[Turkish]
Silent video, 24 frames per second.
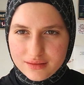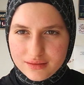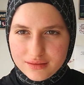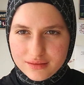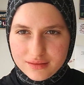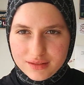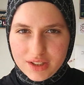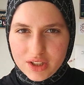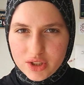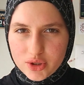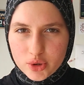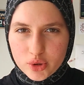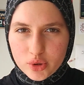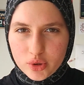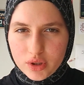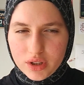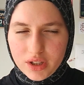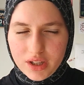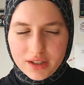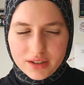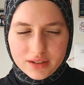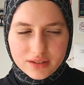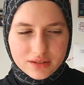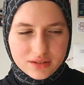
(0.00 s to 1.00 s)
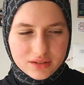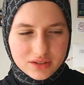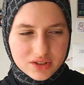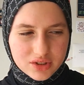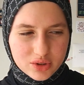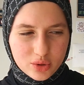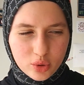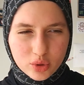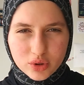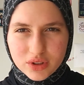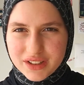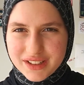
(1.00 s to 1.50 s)
yaşıyorlar. İşte
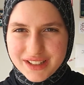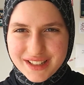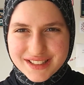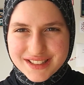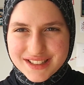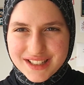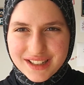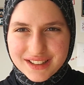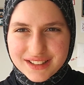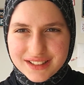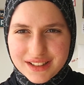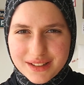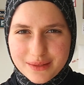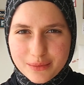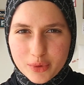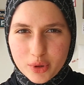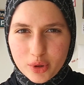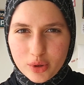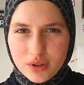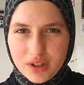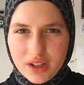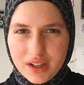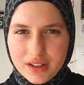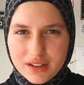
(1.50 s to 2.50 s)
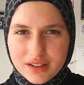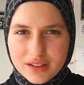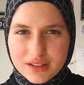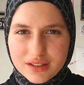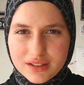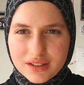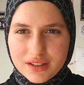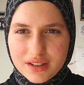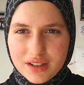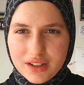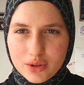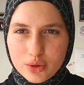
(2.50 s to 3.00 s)
onları yasaklamıyorlar.
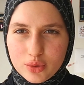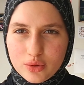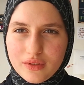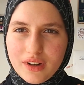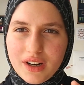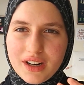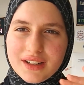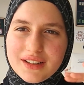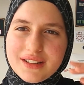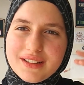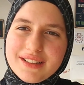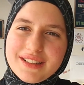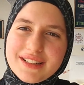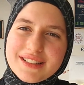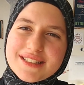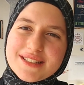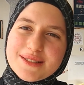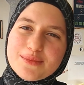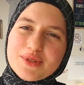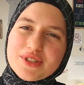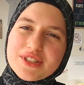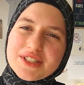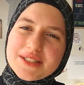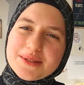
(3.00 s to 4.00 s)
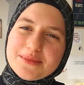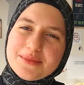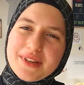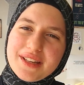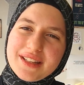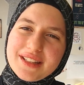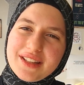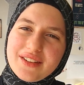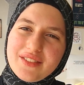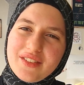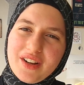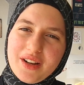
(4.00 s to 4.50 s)
Hani duvarlara resim
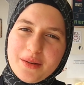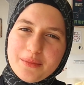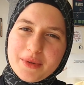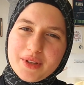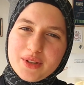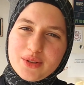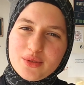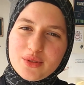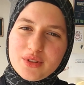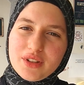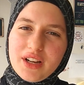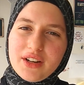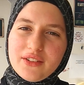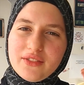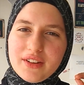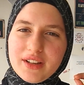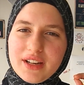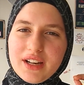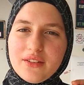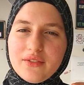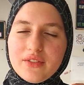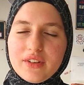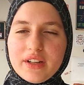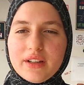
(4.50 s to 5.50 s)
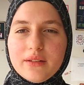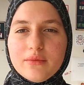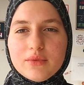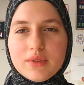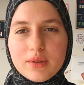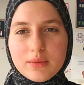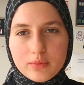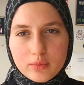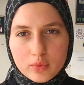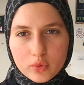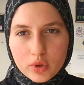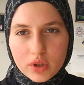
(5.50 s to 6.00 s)
çizmeye devam ediyorlar falan filan. Ama
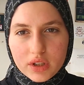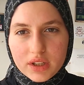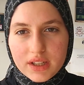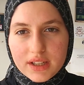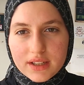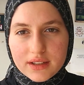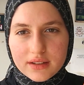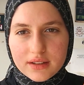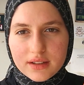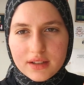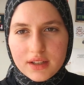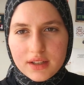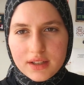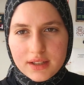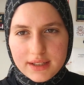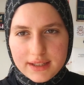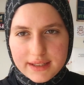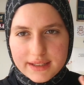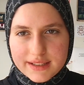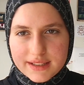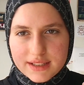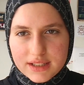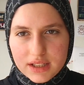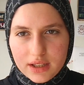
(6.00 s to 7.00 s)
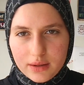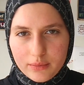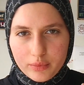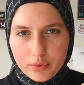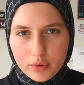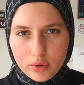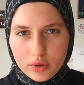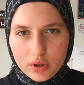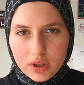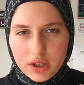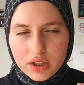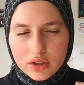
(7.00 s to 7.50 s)
tabii bunları gizli
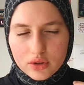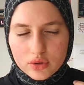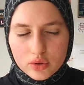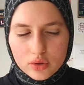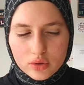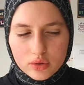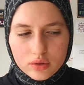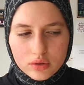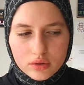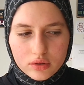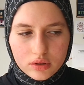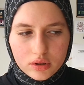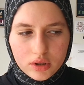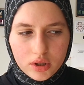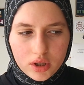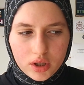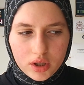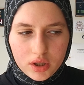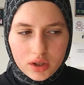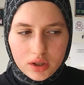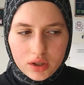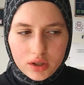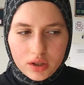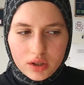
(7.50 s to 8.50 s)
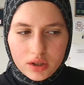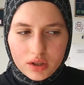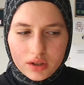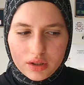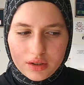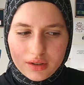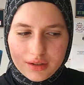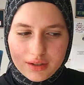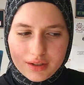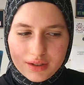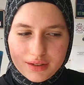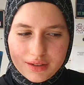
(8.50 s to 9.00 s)
yapıyorlar. Çünkü
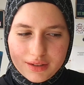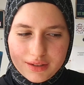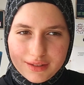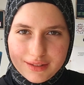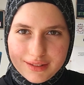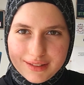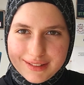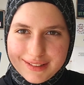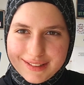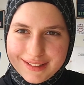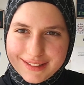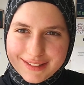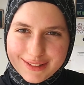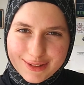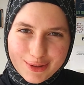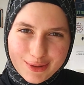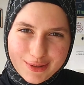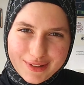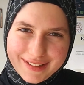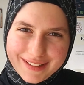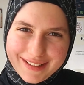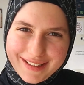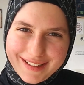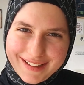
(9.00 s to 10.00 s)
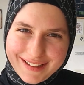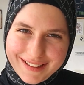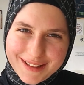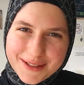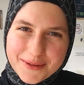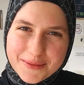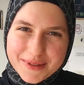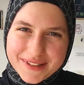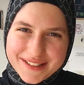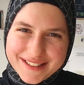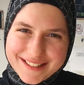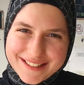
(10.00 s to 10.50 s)
e, Noah
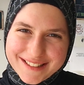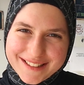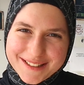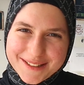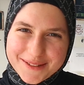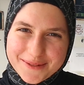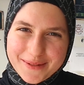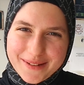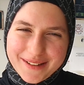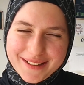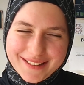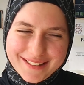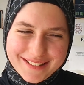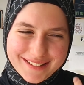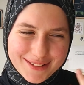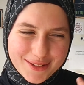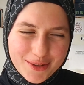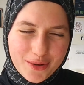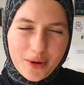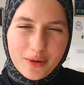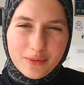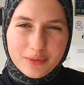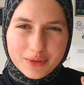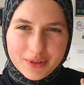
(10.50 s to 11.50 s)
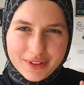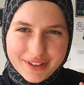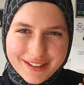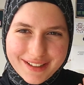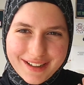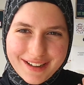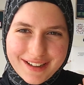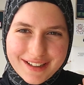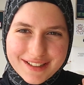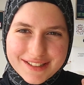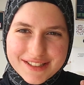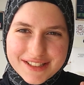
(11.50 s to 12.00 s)
yakalamasın değil mi? Noah bunlara
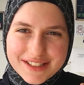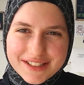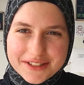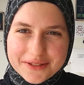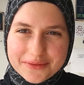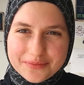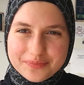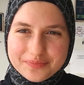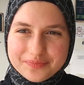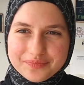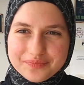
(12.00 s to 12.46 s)
karşı.